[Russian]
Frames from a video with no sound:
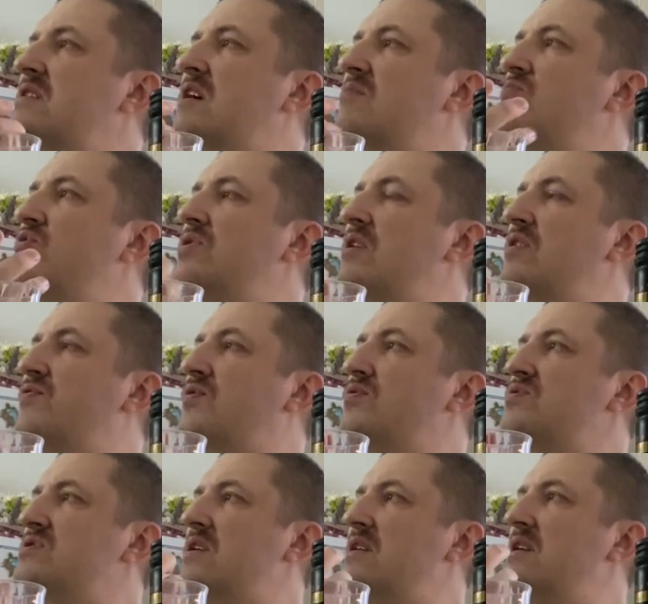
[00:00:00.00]
гармония
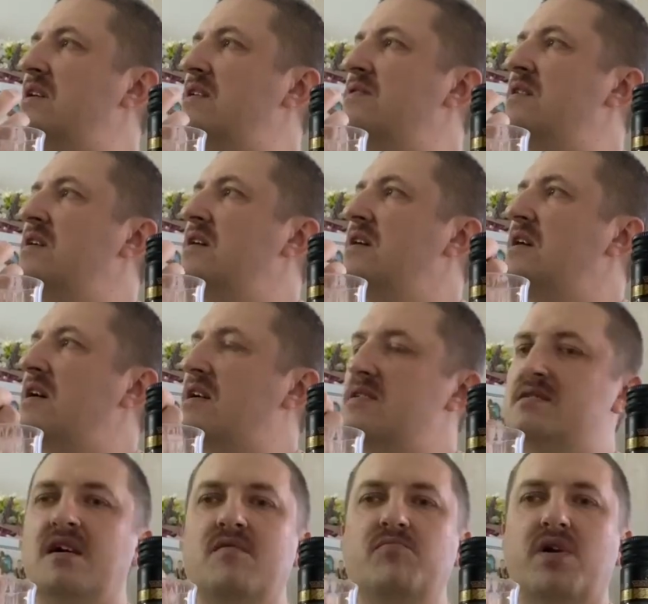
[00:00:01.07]
вкуса или
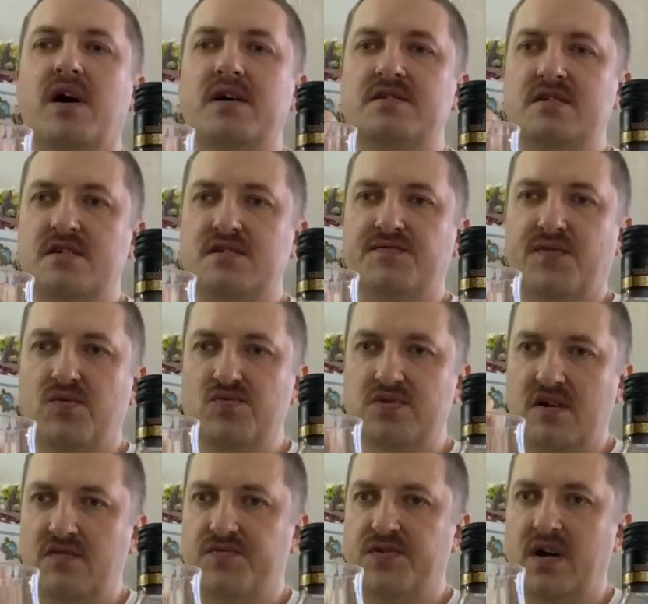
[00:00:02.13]
разнообразность
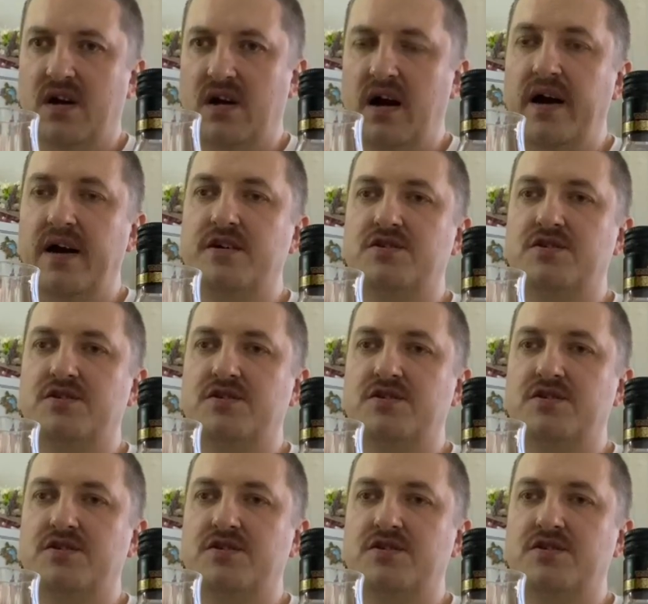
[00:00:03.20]
вкусов такая,